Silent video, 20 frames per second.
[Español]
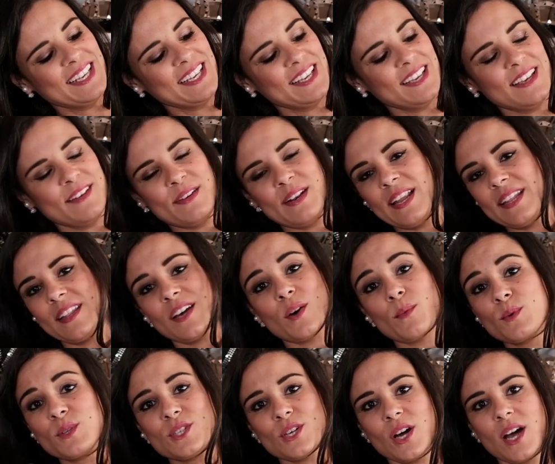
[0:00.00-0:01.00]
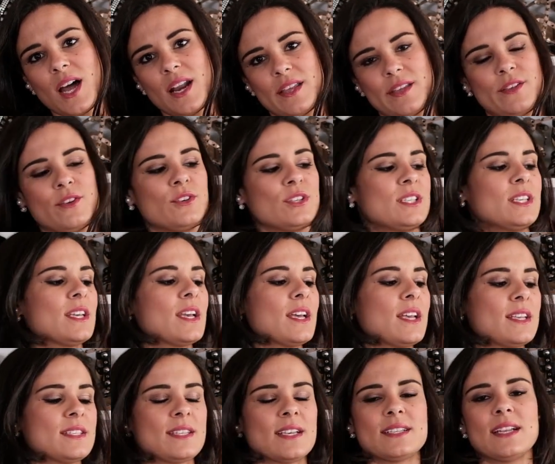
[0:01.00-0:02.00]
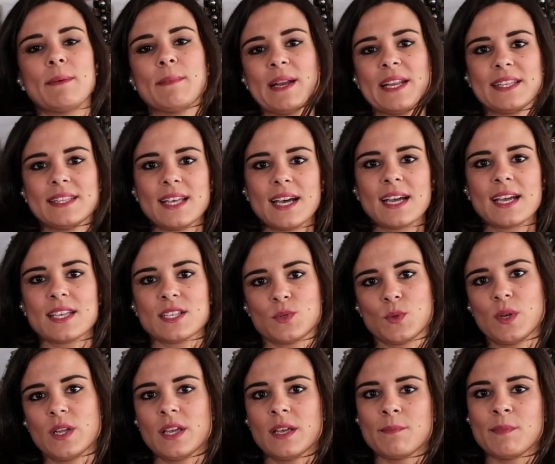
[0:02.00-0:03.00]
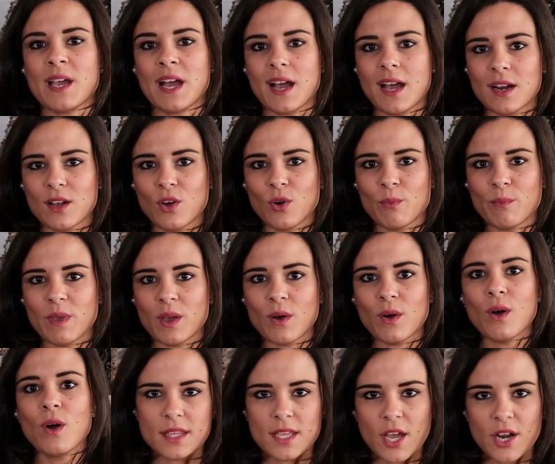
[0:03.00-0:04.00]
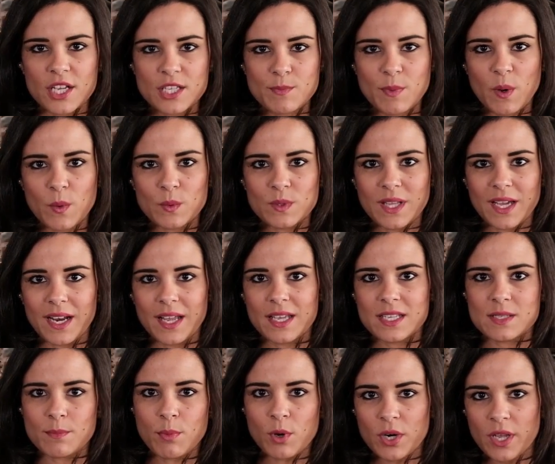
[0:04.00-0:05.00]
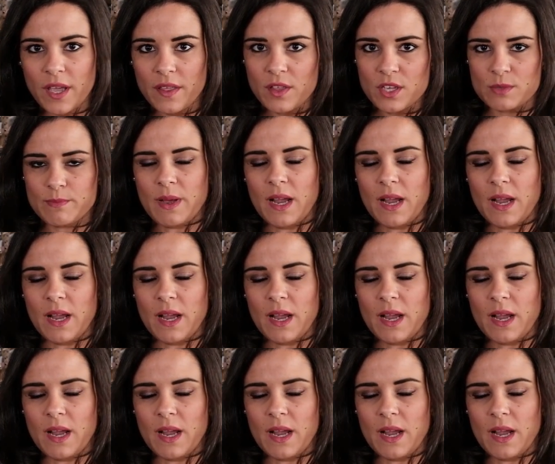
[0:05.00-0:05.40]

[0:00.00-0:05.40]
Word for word: y la tengo mucho cariño, así que esta es la maleta que suele viajar conmigo. Y ahora os preguntaréis, ¿por qué dos